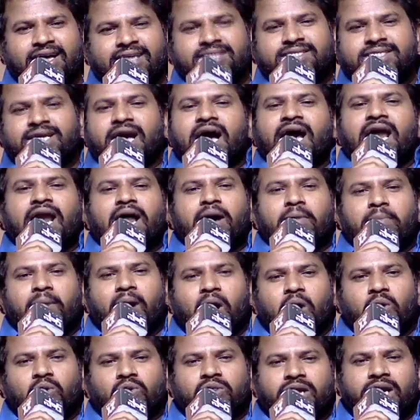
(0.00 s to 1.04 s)
చాలా
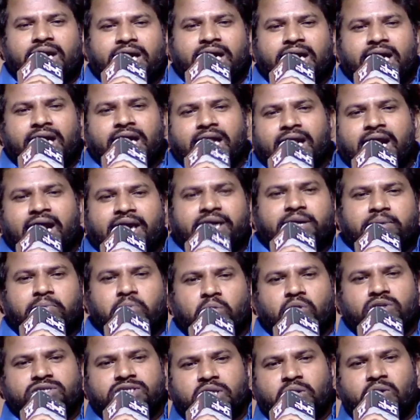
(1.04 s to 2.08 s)
బాగుందండి ఇలాంటి
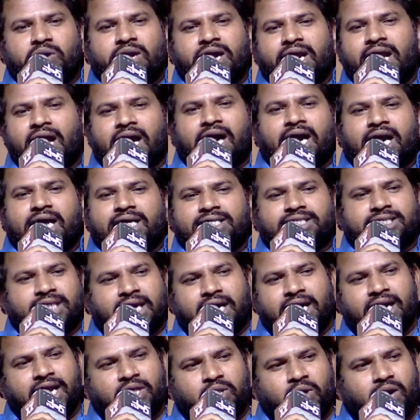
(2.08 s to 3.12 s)
భోజనం నేను ఎక్కడా
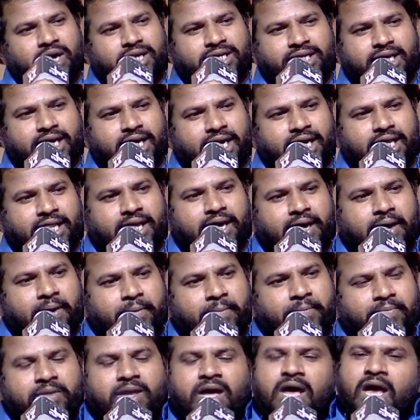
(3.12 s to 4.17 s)
చేయలేదు అంటారు కదా
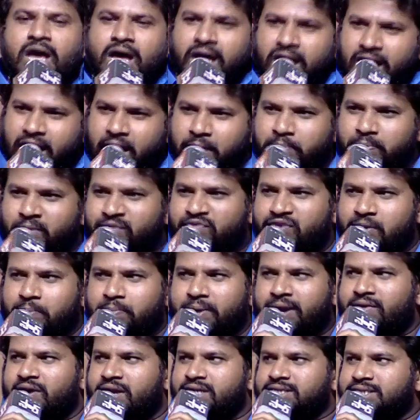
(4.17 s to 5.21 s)
రేపు
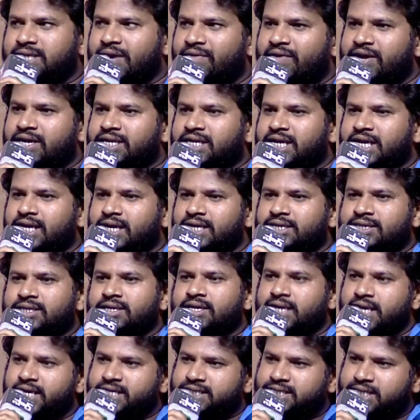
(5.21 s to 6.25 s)
ఫిబ్రవరి సెవెంటీ
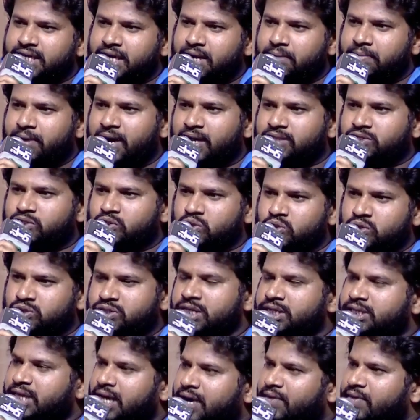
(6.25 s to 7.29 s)
ఈ సినిమా
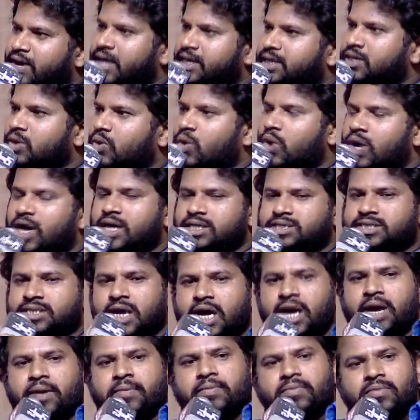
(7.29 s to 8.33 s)
చూసిన తర్వాత కూడా
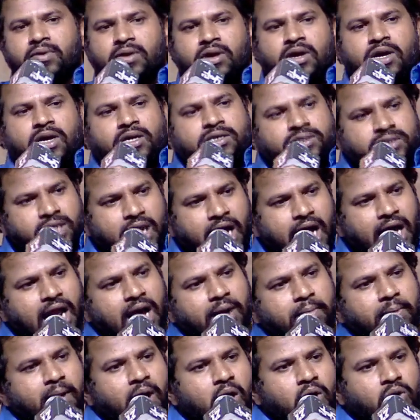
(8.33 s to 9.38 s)
సేమ్ చాలా
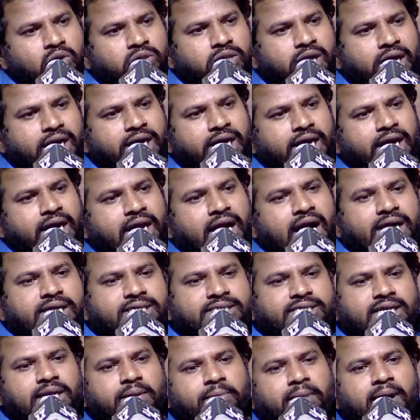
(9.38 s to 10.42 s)
బాగుందండి ఇలాంటి
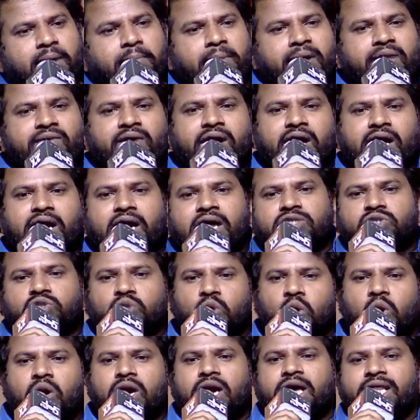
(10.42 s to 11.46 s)
సినిమా మేము ఎక్కడా
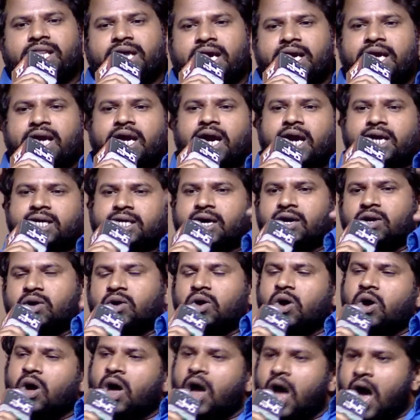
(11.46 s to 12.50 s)
చూడలేదండి అంటారు
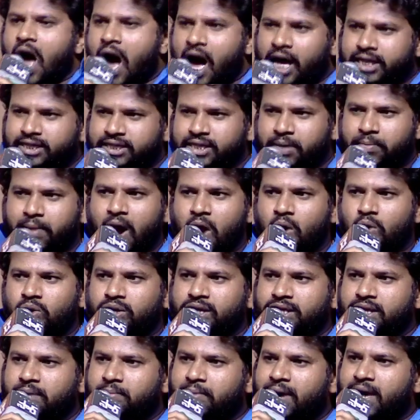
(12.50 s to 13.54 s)
అంత
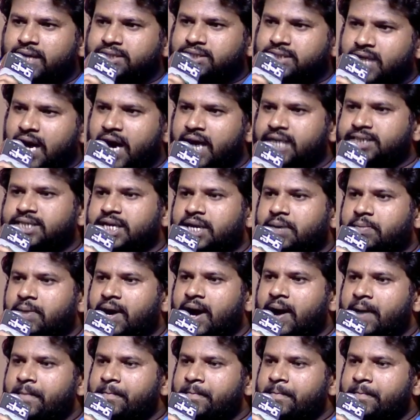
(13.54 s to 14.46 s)
బాగుంటుంది మా సార్ సినిమా